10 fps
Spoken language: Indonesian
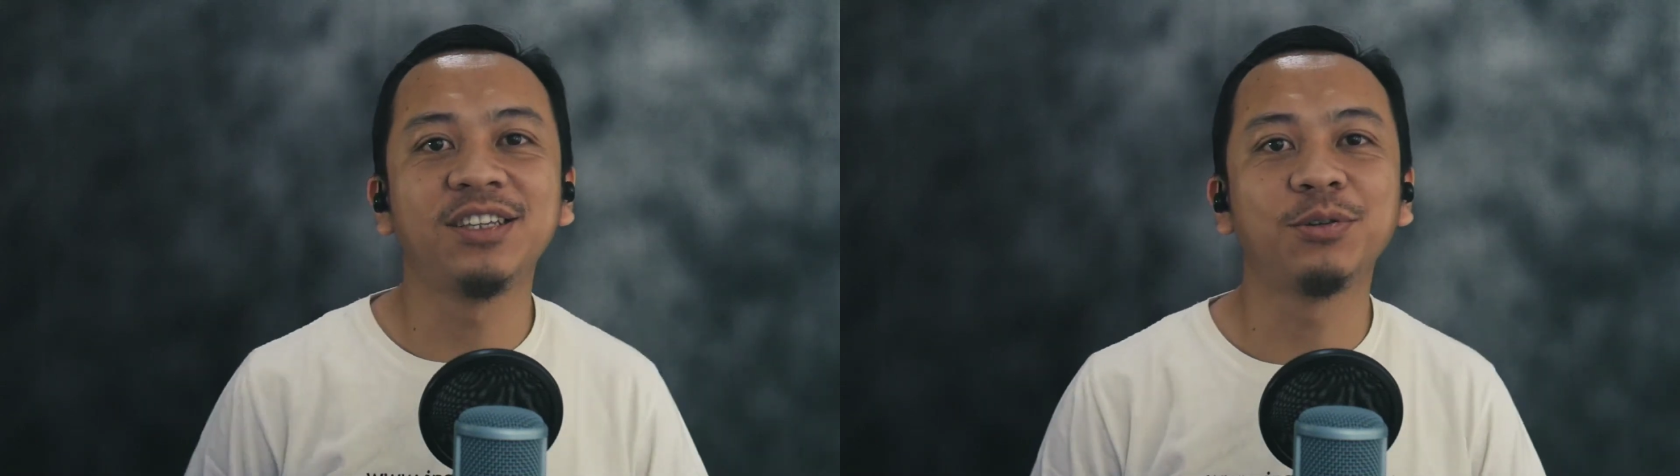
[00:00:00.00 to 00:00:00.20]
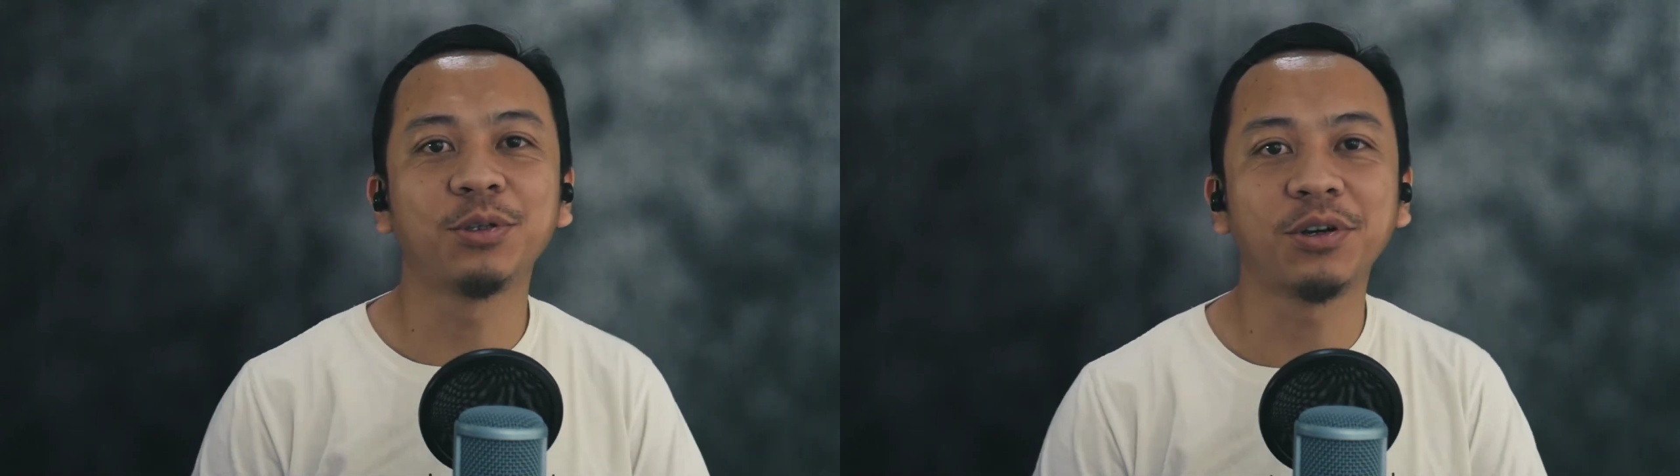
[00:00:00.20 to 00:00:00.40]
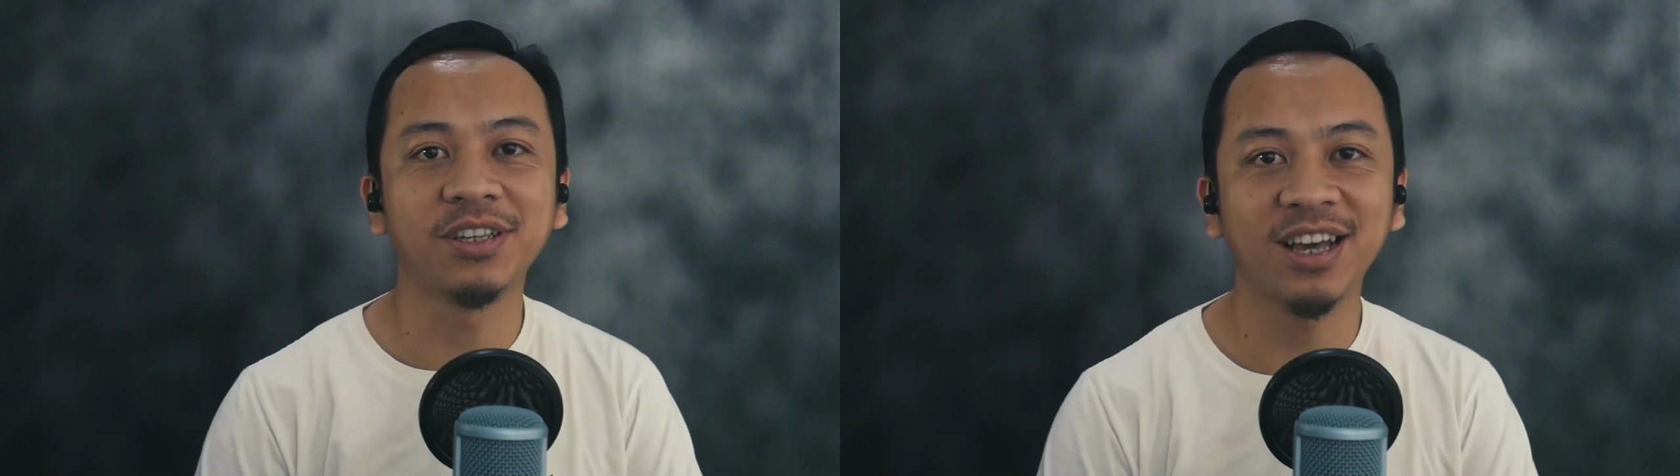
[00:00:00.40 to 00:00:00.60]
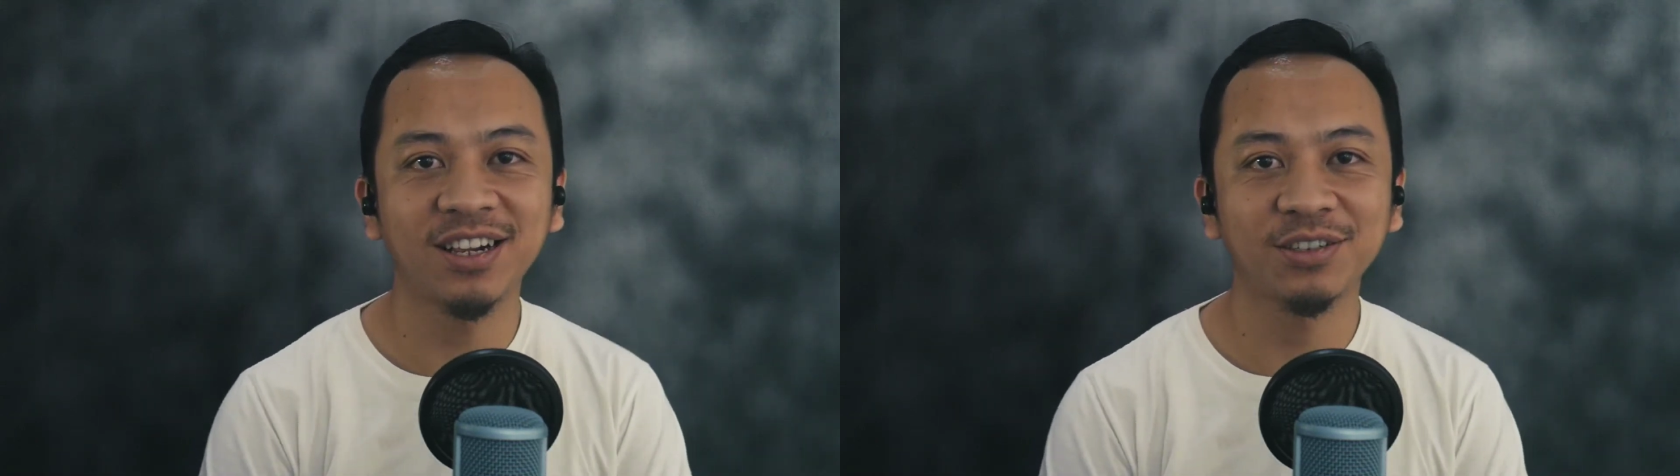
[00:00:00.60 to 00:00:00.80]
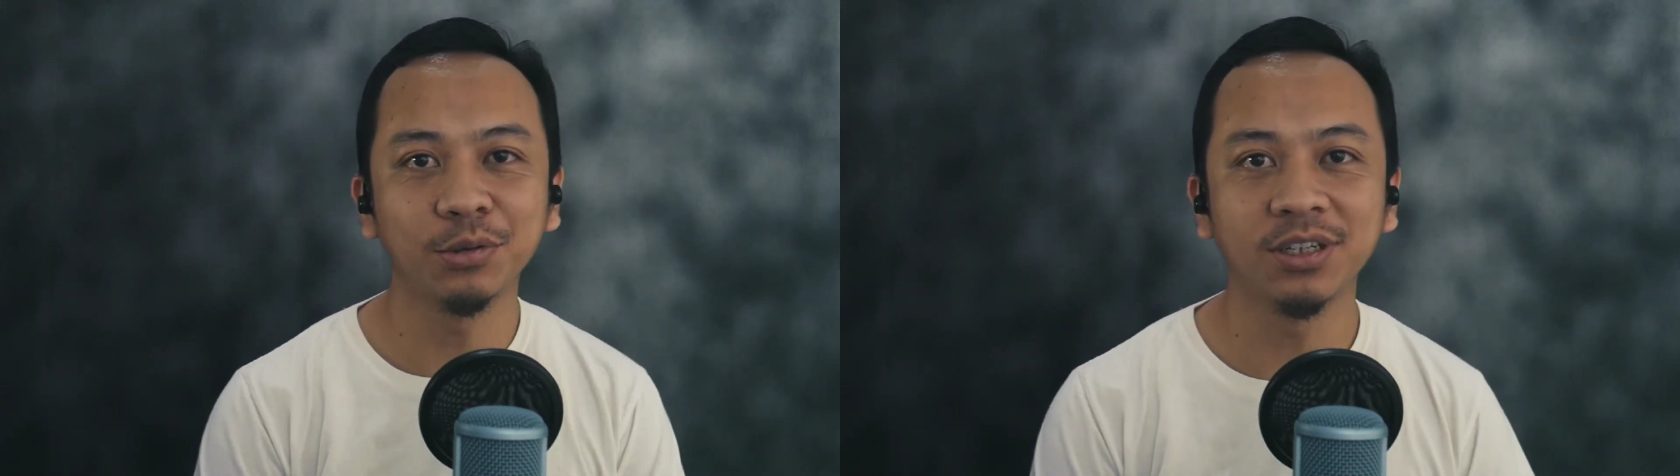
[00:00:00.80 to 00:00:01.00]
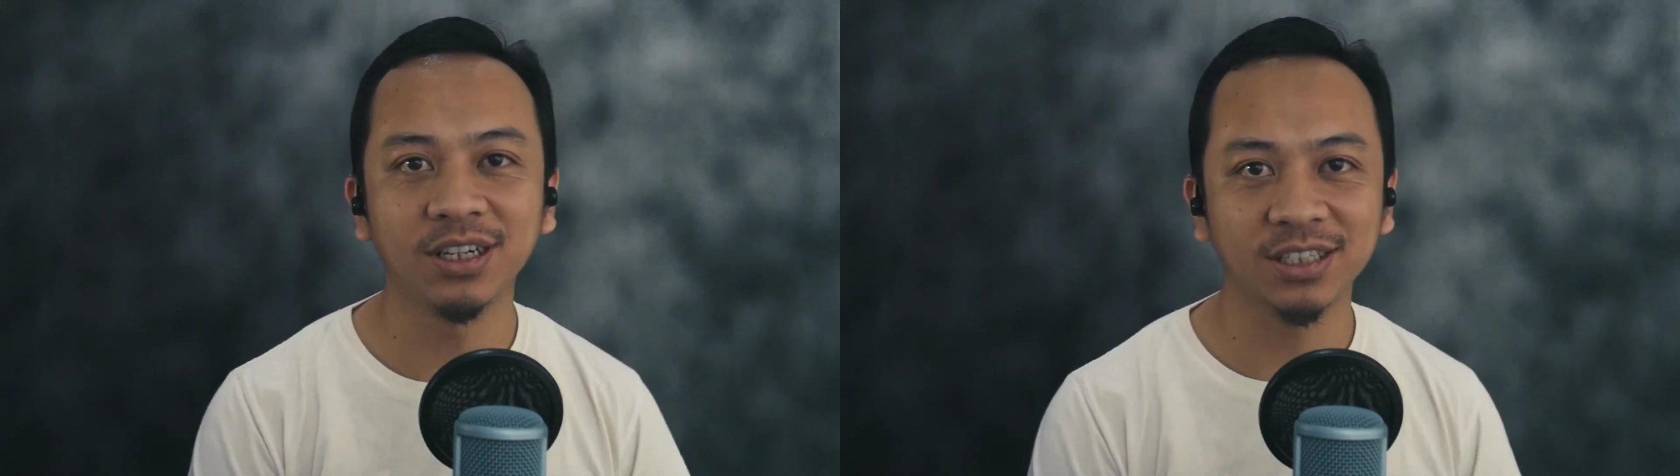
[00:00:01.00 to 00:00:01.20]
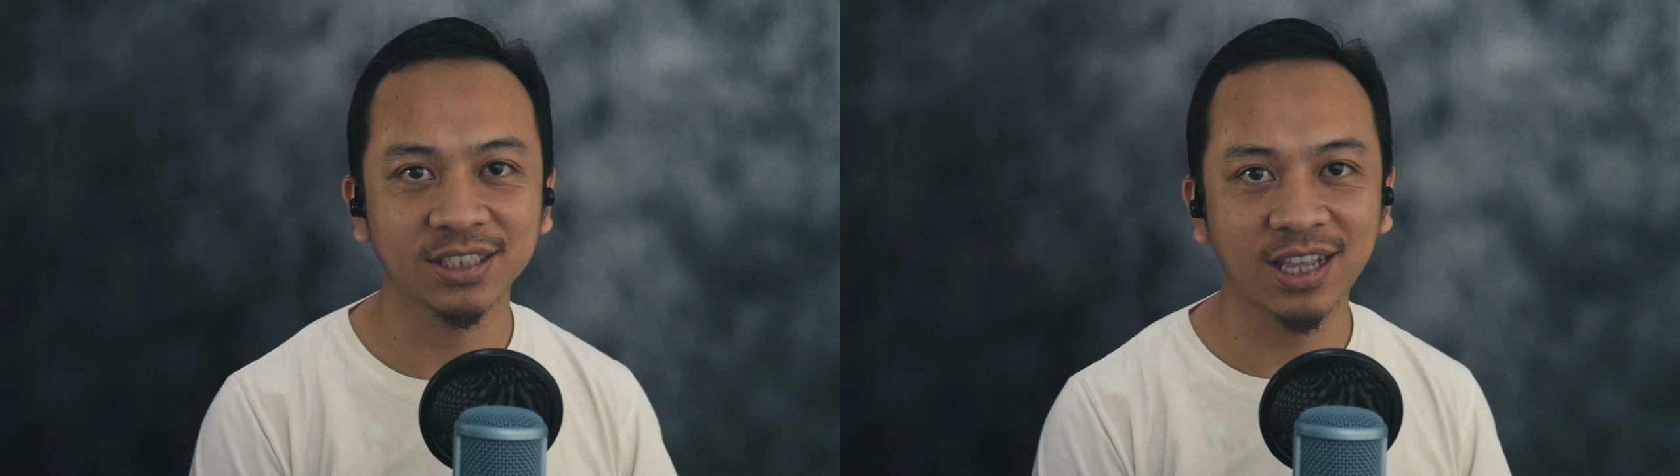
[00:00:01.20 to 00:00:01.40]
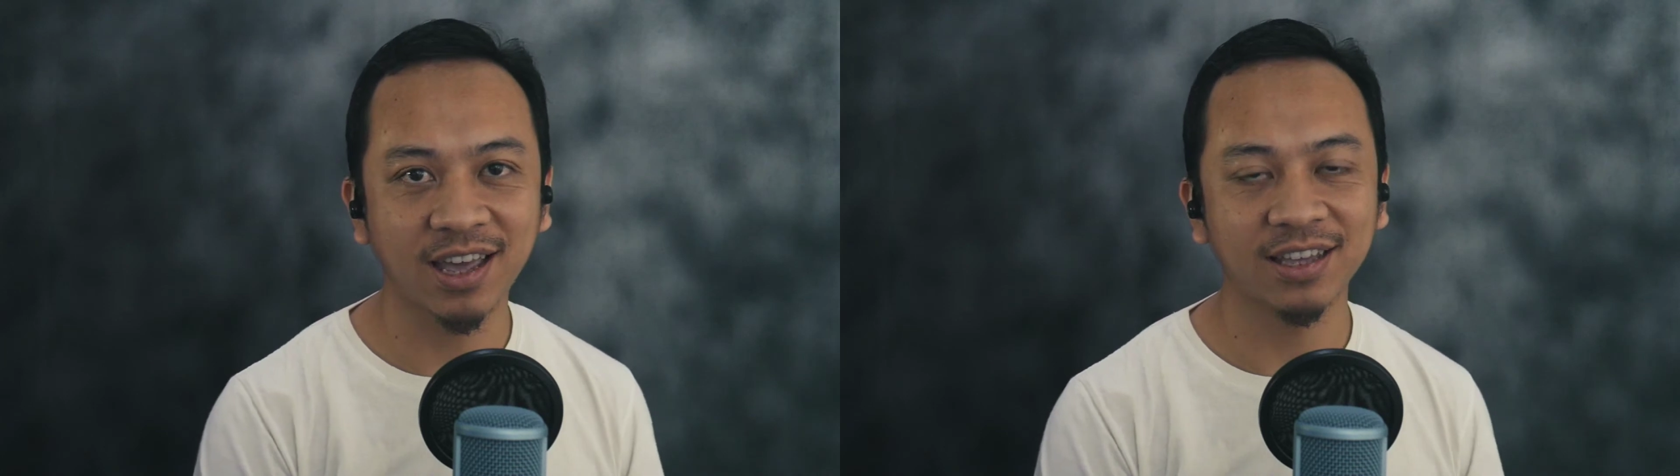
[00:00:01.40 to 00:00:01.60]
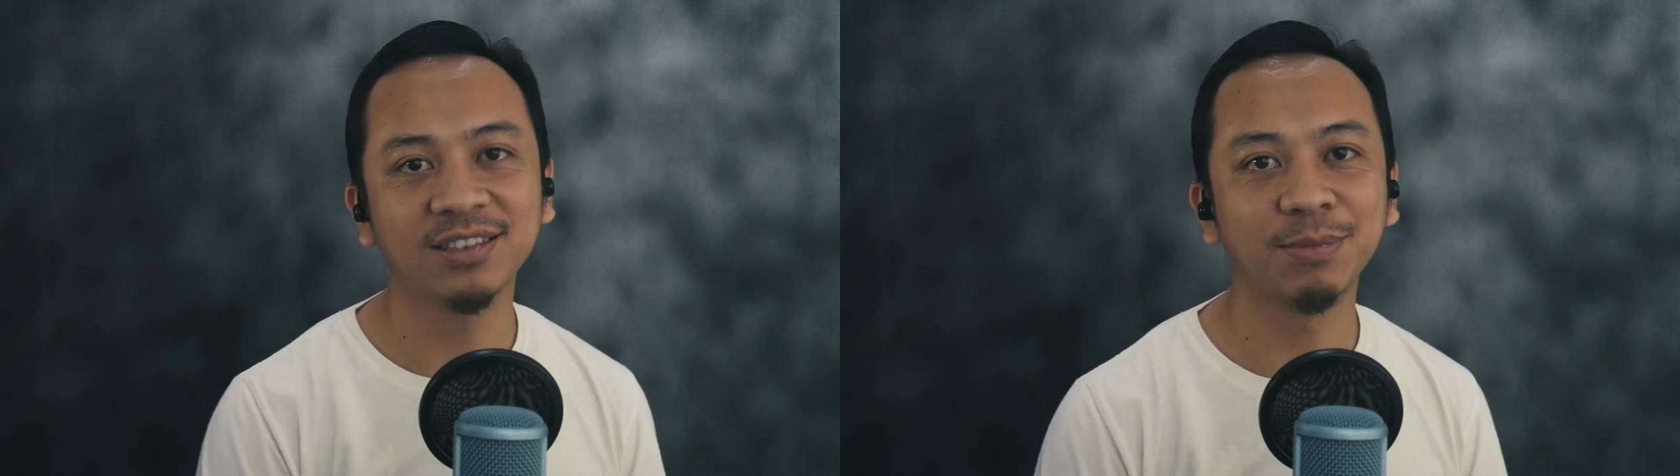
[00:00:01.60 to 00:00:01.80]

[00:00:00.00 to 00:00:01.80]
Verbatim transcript: tutorial Google Site